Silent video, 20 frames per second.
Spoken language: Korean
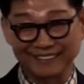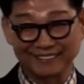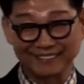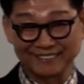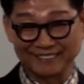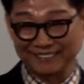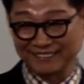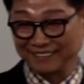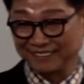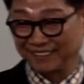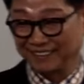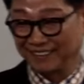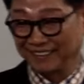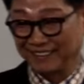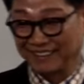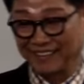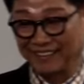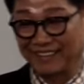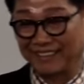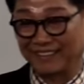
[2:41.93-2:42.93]
아,
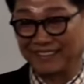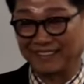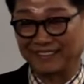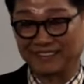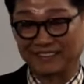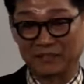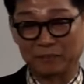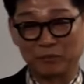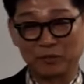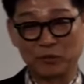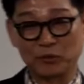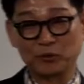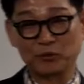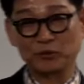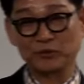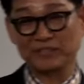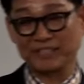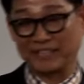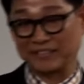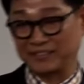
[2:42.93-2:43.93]
그런 아, 어떻게
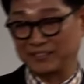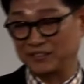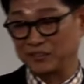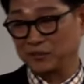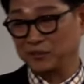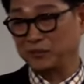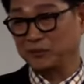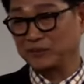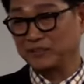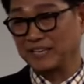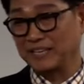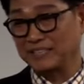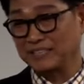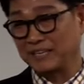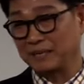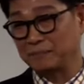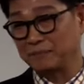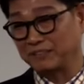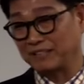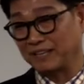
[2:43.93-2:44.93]
보면 수능자죠.
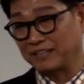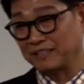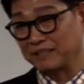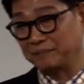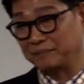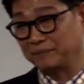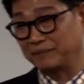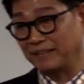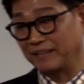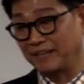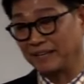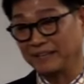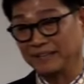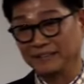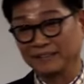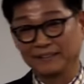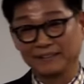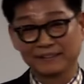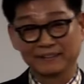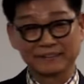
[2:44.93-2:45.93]
수능자의 삶을 살
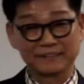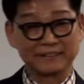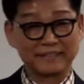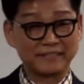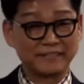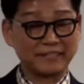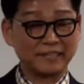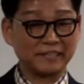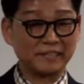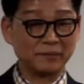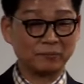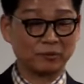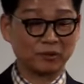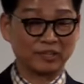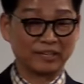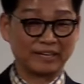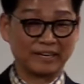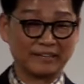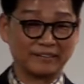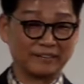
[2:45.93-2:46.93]
겁니다. 그런데
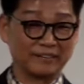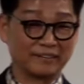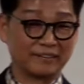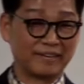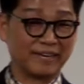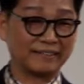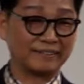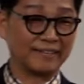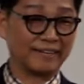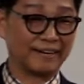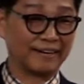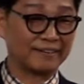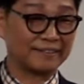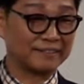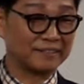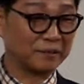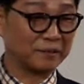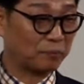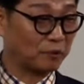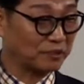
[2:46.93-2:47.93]
책을 보니까
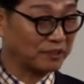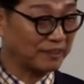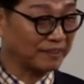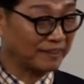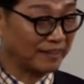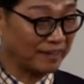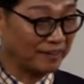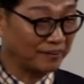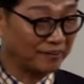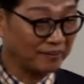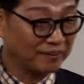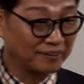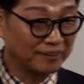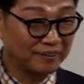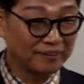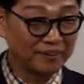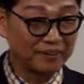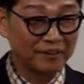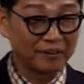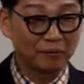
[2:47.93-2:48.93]
역행자라는 책
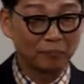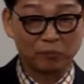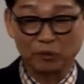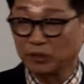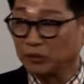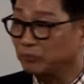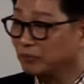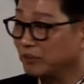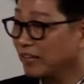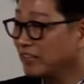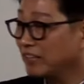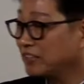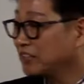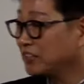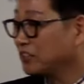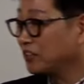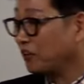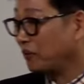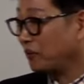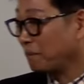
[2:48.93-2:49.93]
보셨나요? 보신 분
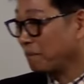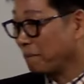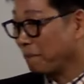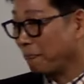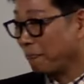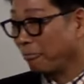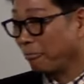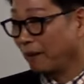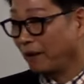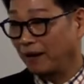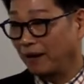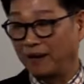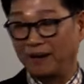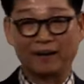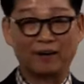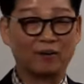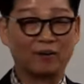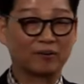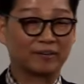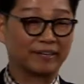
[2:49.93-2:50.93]
계시죠?
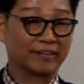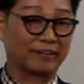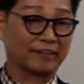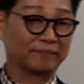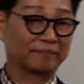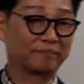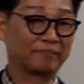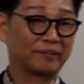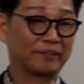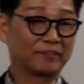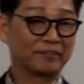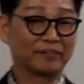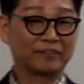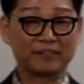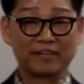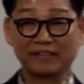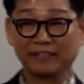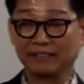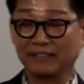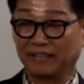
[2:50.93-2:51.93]
아, 오케이.
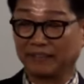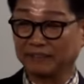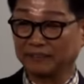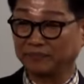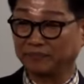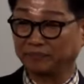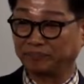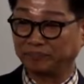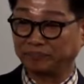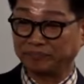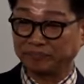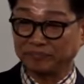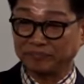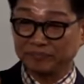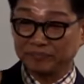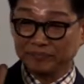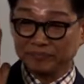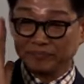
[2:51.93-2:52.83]
역행자는